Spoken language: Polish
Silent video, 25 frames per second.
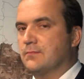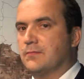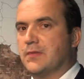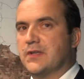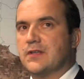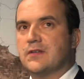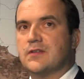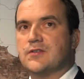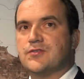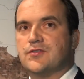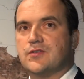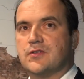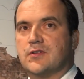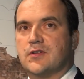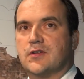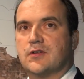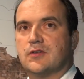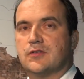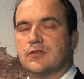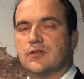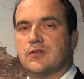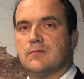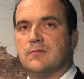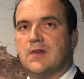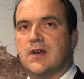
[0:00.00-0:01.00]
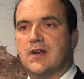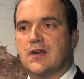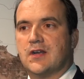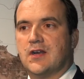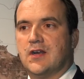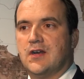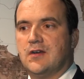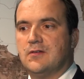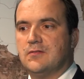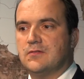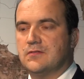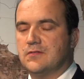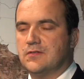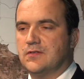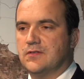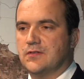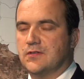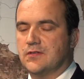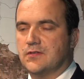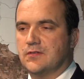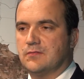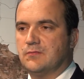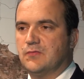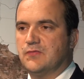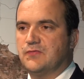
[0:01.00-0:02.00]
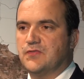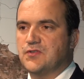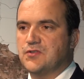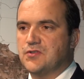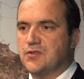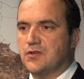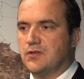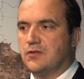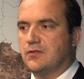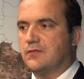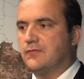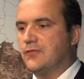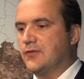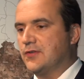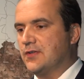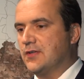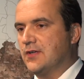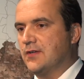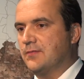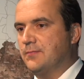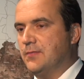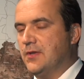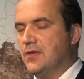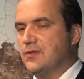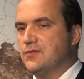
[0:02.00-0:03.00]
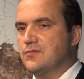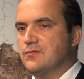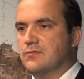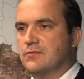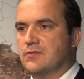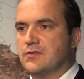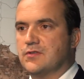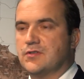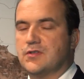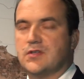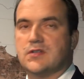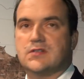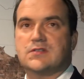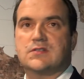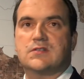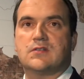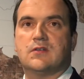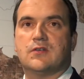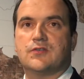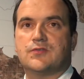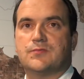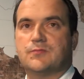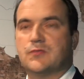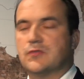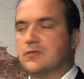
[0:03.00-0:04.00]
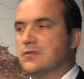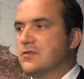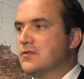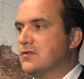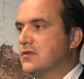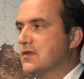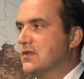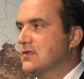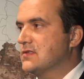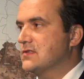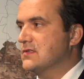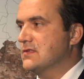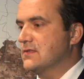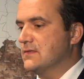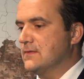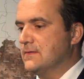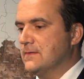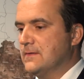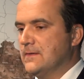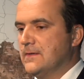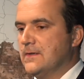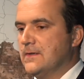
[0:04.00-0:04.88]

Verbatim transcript: będę się tego domagał. E, mówi się o kwotach 5 tysięcy, 8 tysięcy.